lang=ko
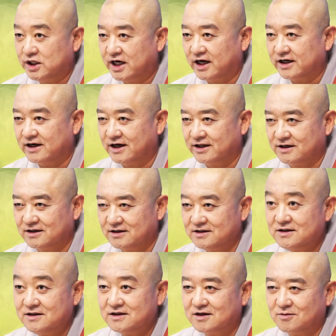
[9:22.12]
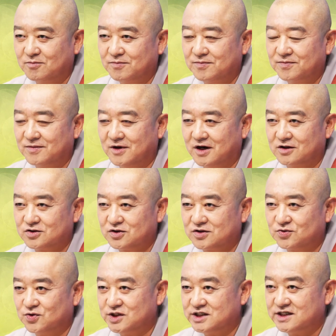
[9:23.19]
이야기하는 어,
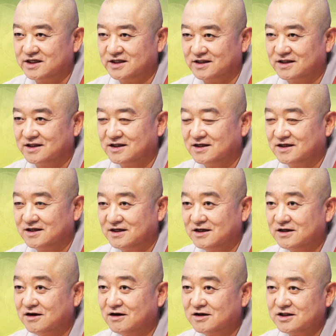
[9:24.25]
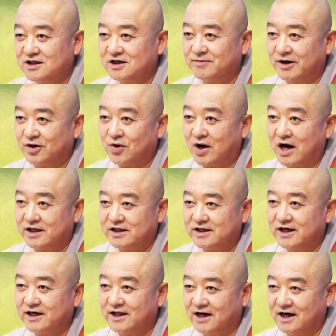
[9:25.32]
귀신 이러한 것들이 바로
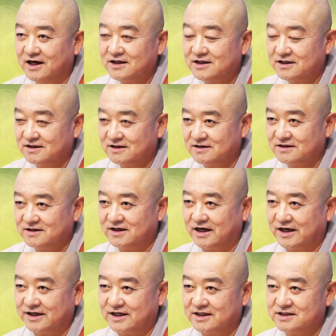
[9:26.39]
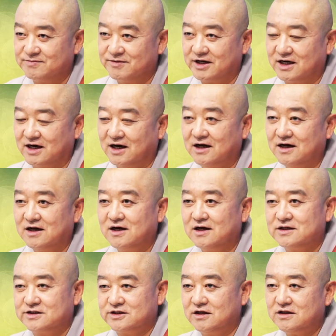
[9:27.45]
악이게나 이런 것들 아니겠습니까?
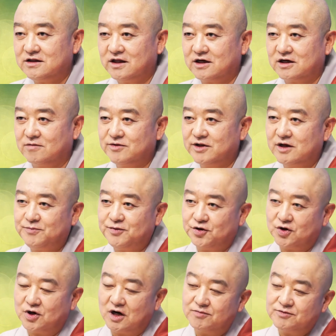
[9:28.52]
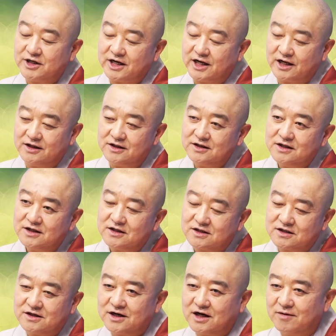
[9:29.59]
절대 겁낼 필요가 없다라는
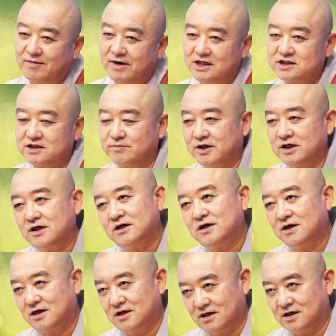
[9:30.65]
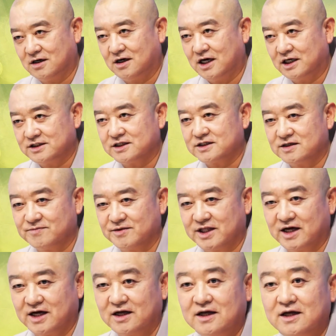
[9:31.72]
그러한 말씀을 어,
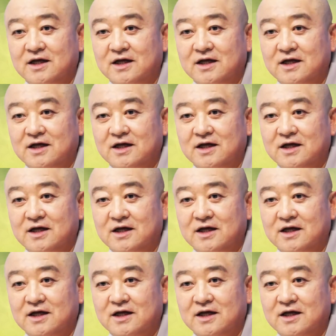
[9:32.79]
하셨습니다.